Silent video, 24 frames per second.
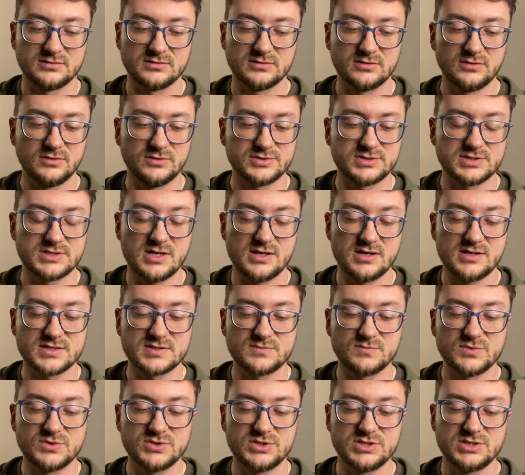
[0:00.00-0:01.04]
choć teraz
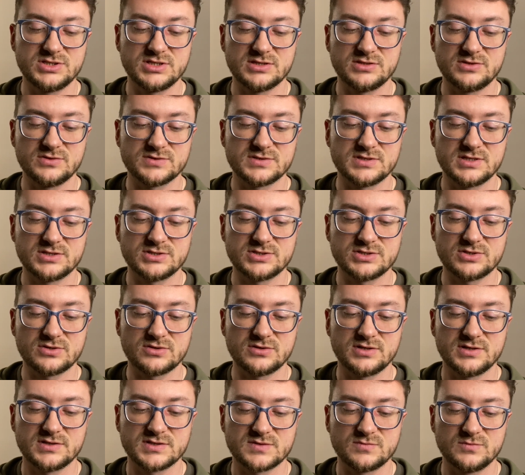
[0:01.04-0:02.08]
musicie doznać
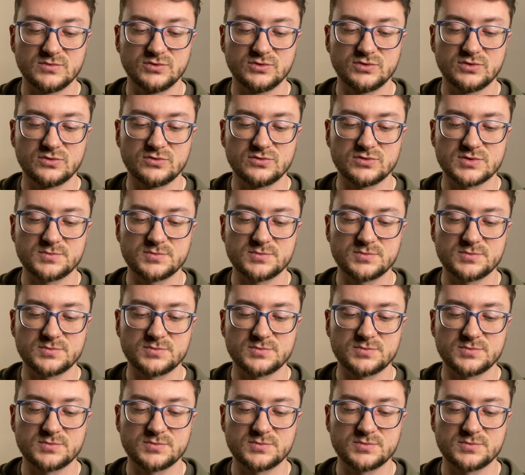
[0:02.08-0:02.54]
trochę smutku